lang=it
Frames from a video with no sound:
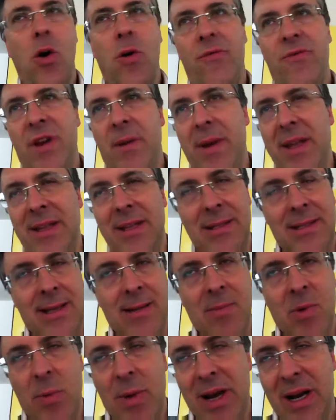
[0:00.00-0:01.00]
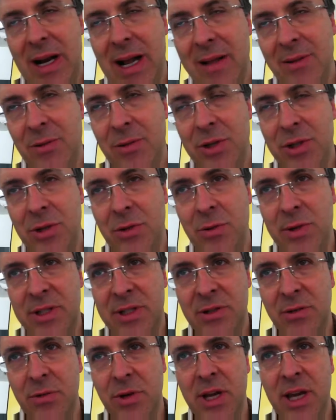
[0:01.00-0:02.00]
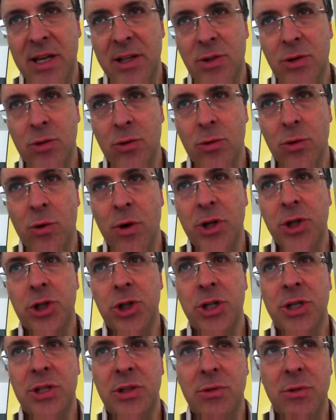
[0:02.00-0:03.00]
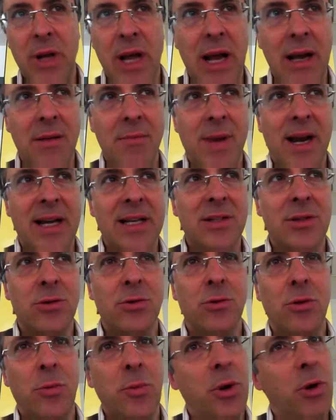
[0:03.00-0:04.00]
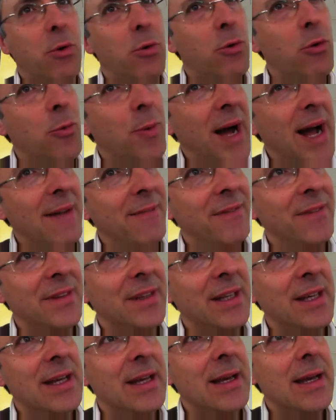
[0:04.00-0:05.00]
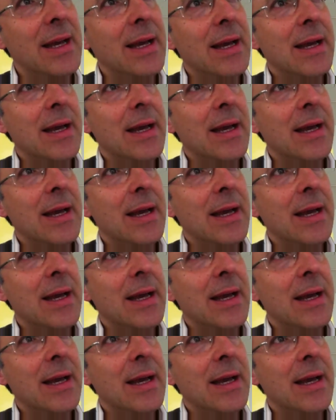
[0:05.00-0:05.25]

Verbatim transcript: Ovviamente stiamo parlando di situazioni che sono eccezionali ma che sono preoccupanti